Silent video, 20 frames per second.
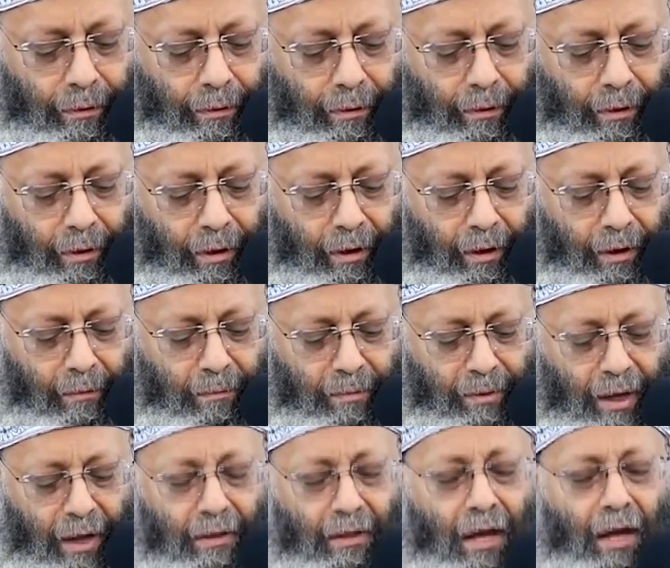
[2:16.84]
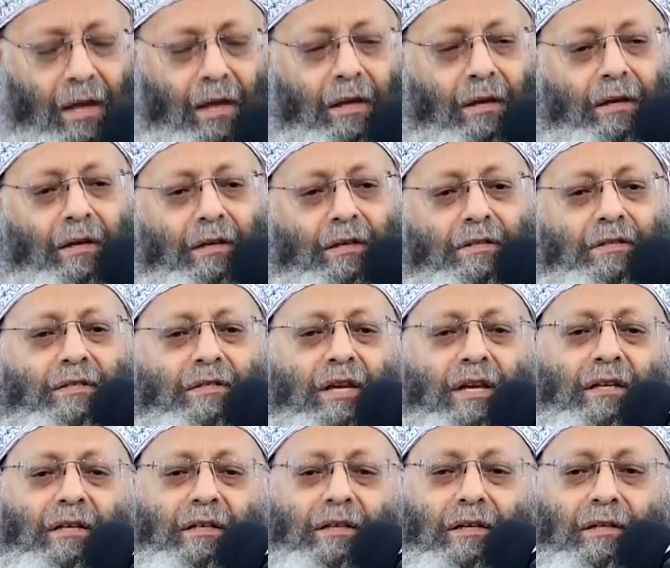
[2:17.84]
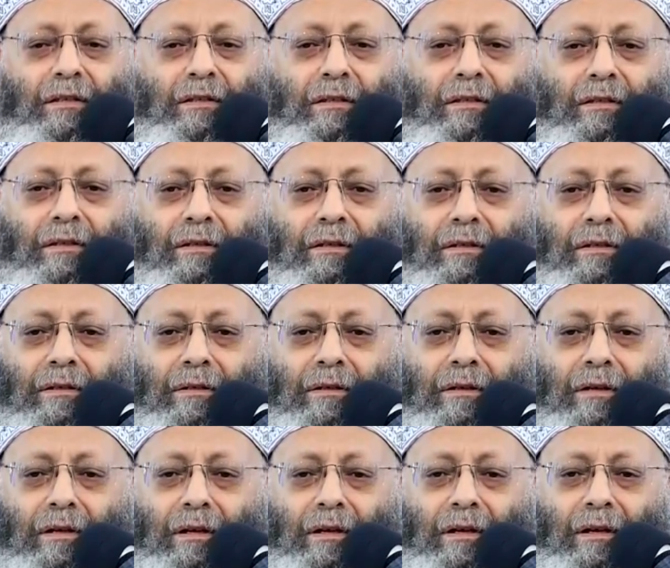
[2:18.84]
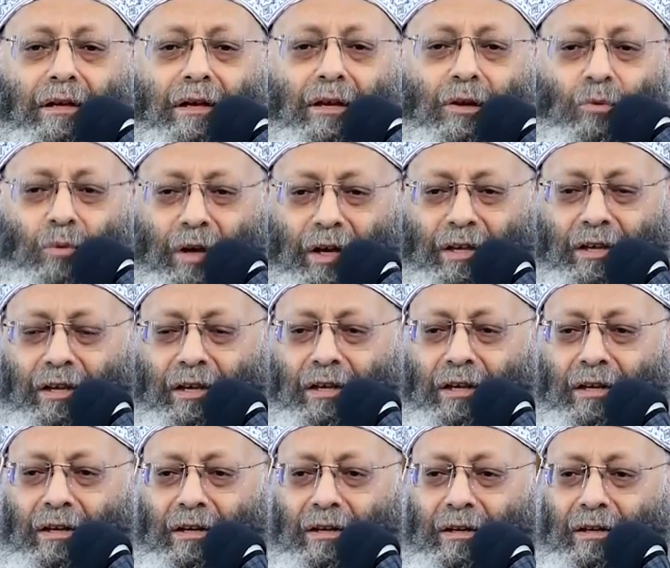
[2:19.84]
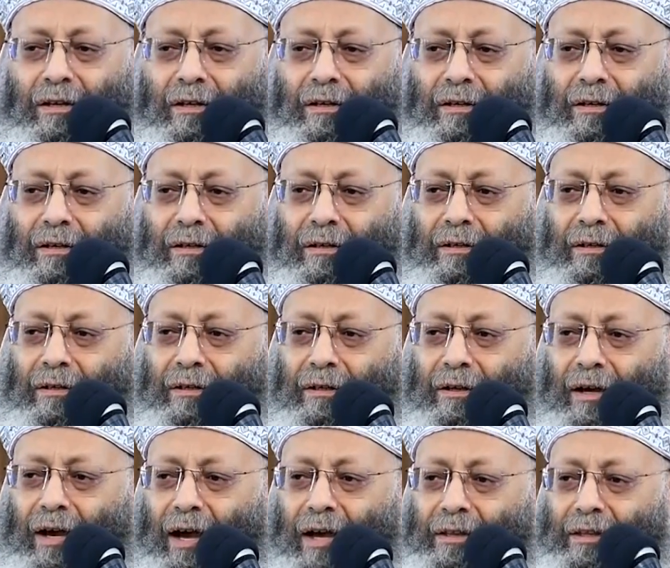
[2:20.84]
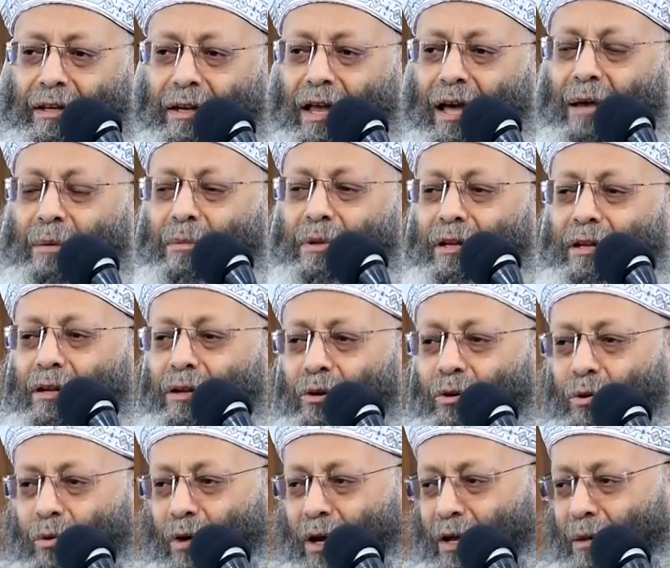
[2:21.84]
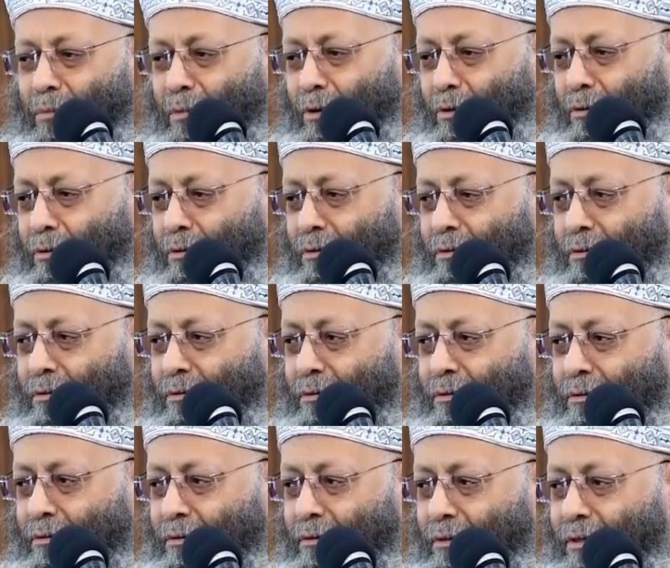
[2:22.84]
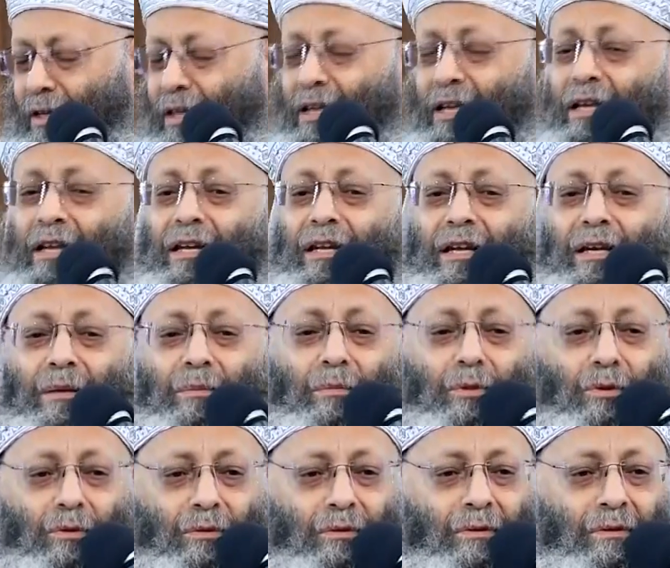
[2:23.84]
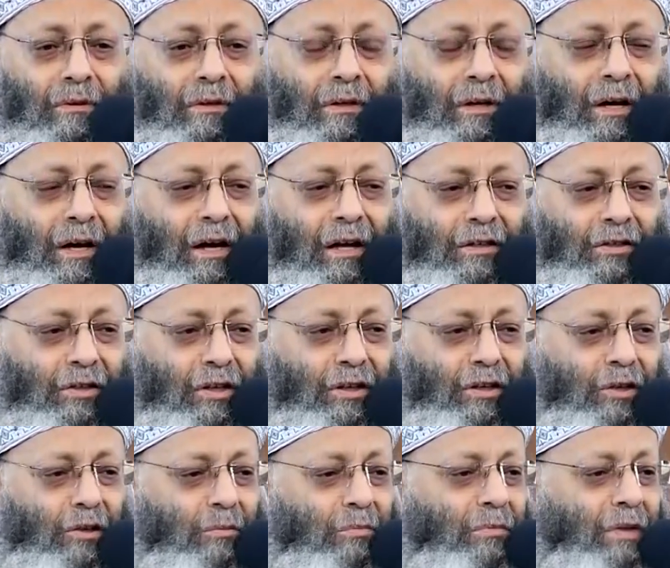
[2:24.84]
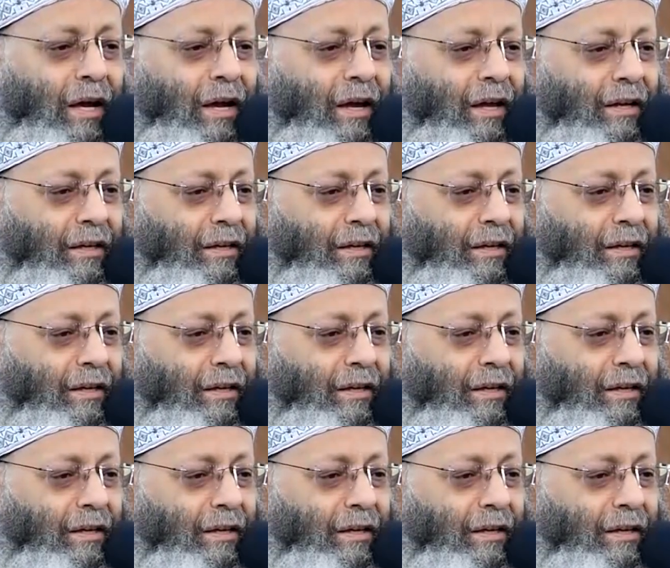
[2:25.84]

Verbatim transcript: امتدح السيد الوكيل عن العمل اللي هو عمله ايه اللي عمله عشان يمدح عليه